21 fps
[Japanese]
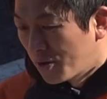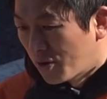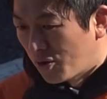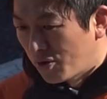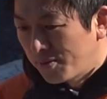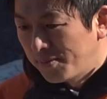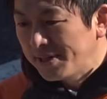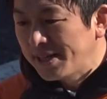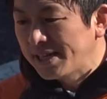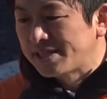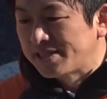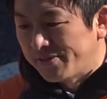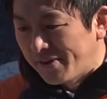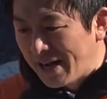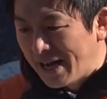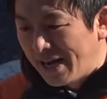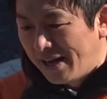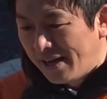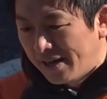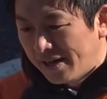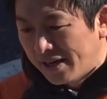子供たち
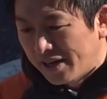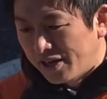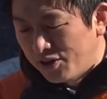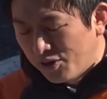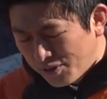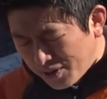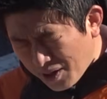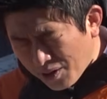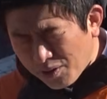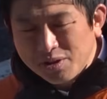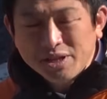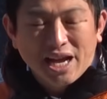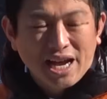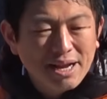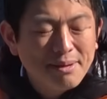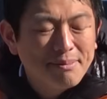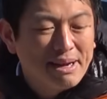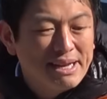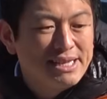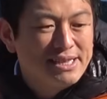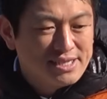はいろんなことや
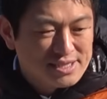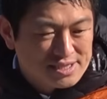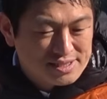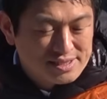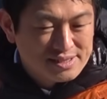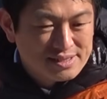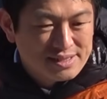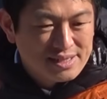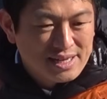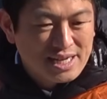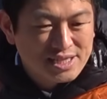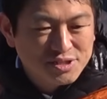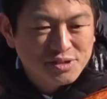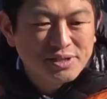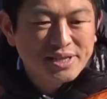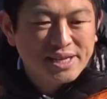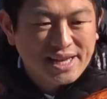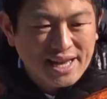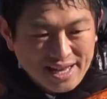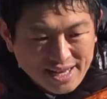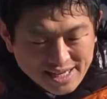ればいいんです。遊ん
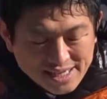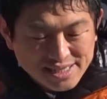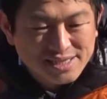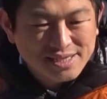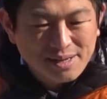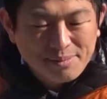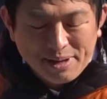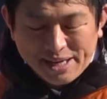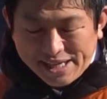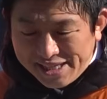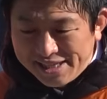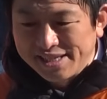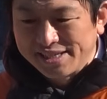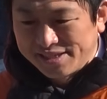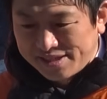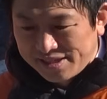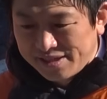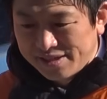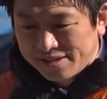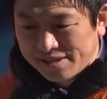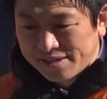で喧嘩すればいいんで
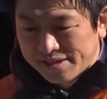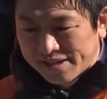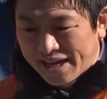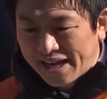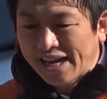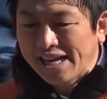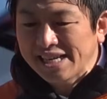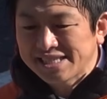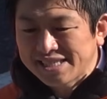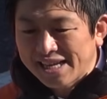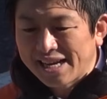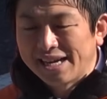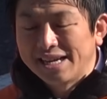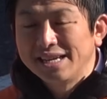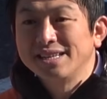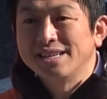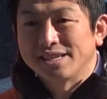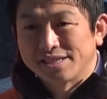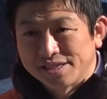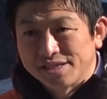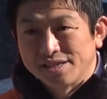す。怪我したらいい
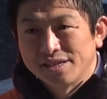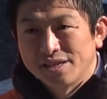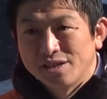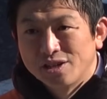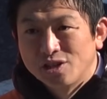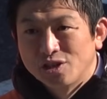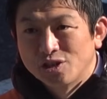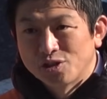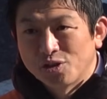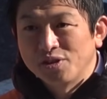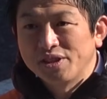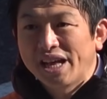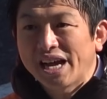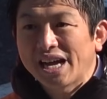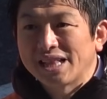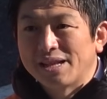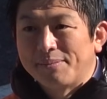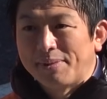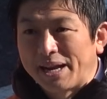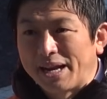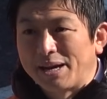んです。その
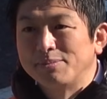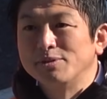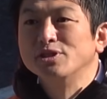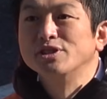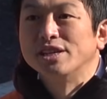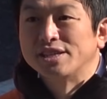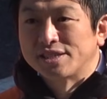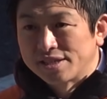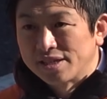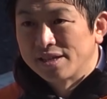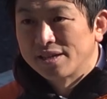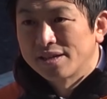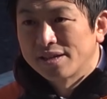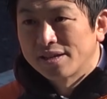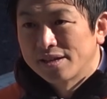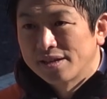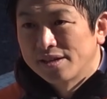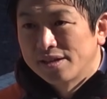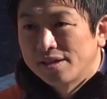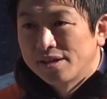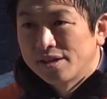中で学ぶんです。
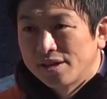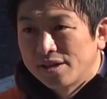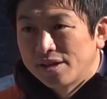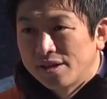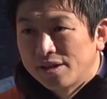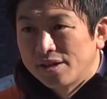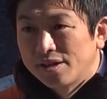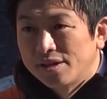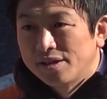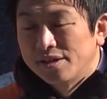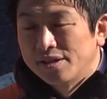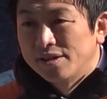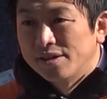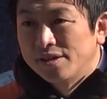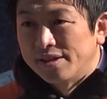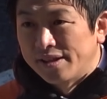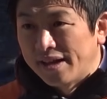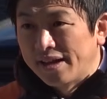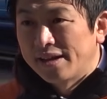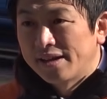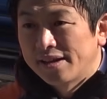
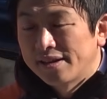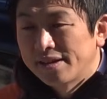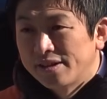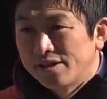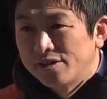ね、